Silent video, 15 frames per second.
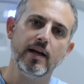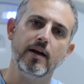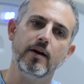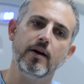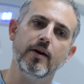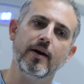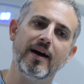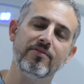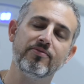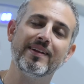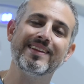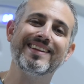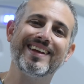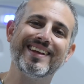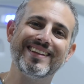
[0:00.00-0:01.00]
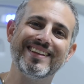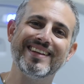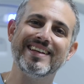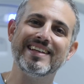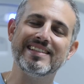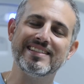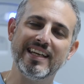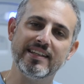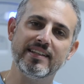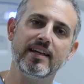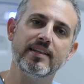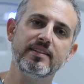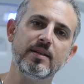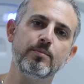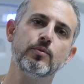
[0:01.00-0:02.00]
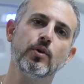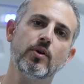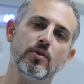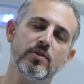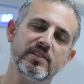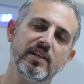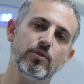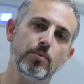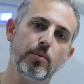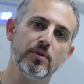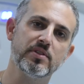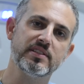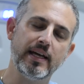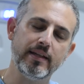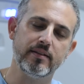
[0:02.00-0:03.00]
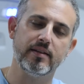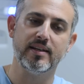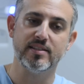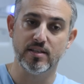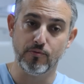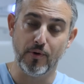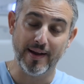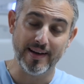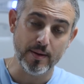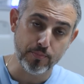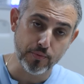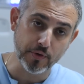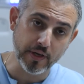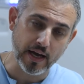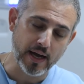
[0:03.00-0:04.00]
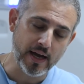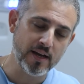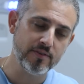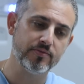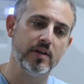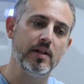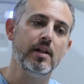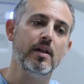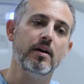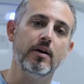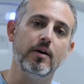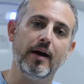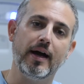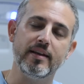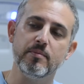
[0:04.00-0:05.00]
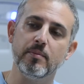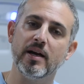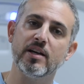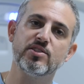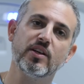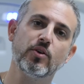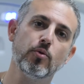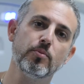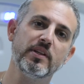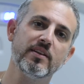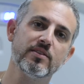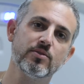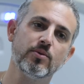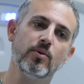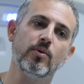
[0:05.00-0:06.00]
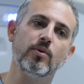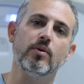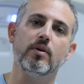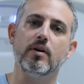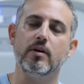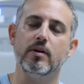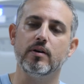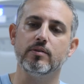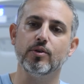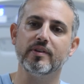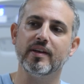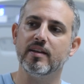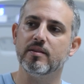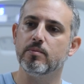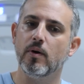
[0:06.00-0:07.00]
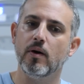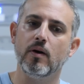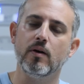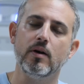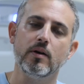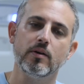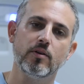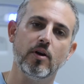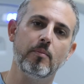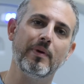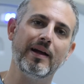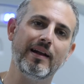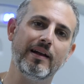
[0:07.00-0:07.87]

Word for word: euh, afin de traiter certains types de cancers de prostate, à savoir les plus graves, euh, à l'image des combinaisons euh, de traitements comme